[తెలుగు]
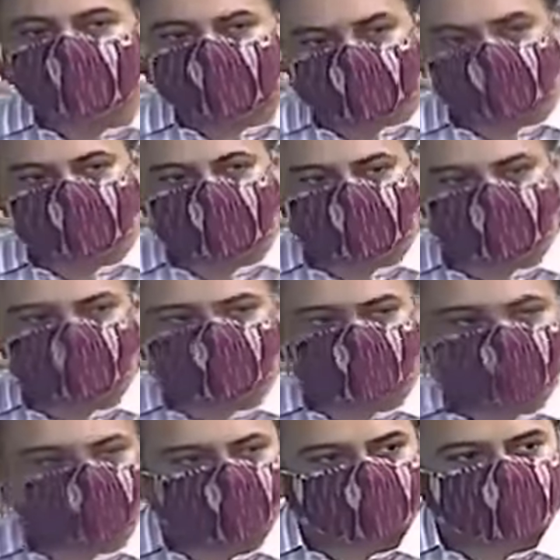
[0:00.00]
కార్యక్రమం
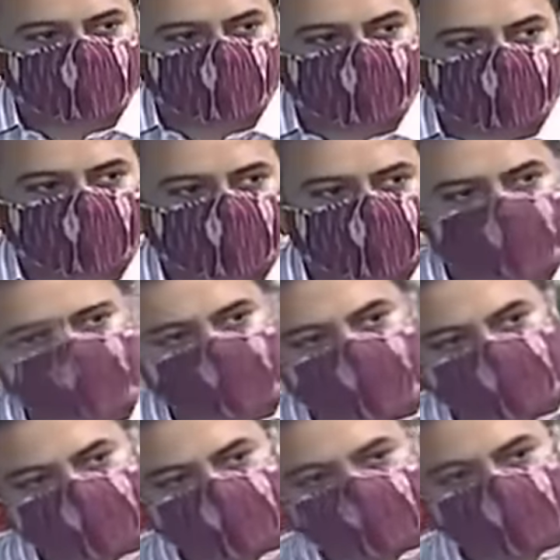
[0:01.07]
తీసుకొస్తే దాన్ని
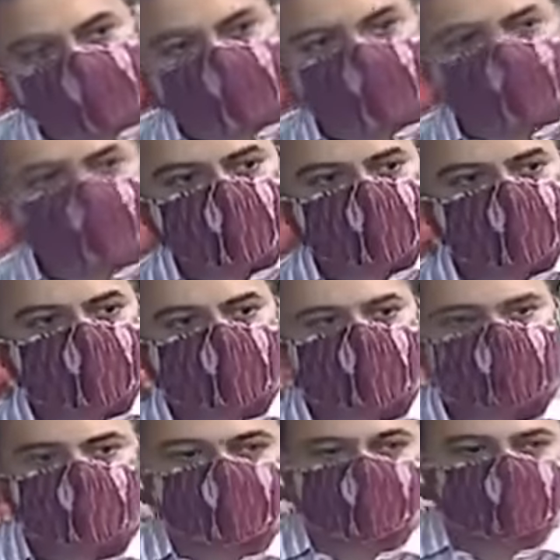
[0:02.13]
కేంద్ర ప్రభుత్వం కూడా ఈరోజు
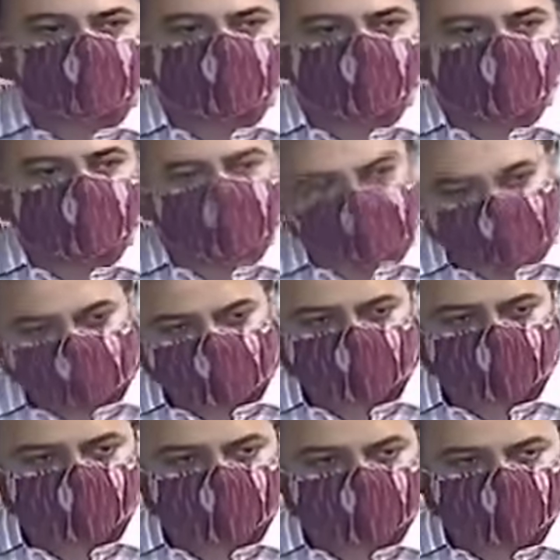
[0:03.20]
అనుసరించి వారు
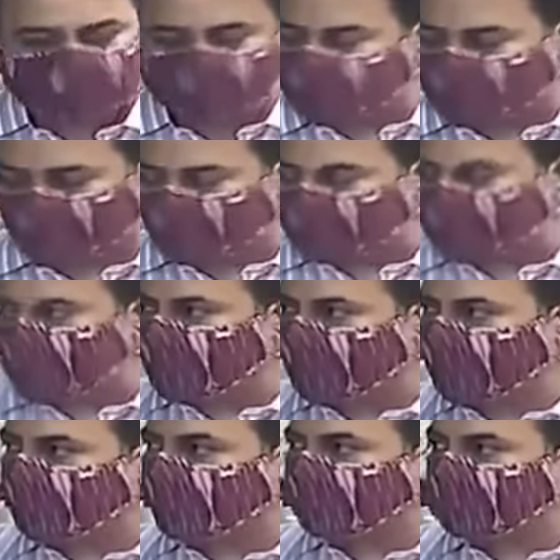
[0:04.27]
కూడా అమలు చేస్తా ఉన్నారు మంచి
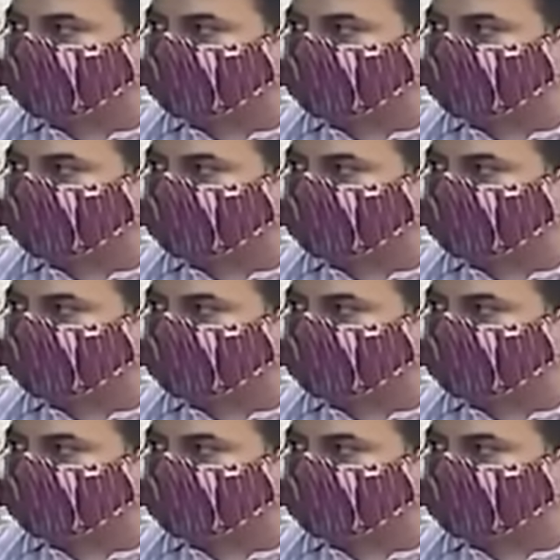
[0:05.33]
విధానాలు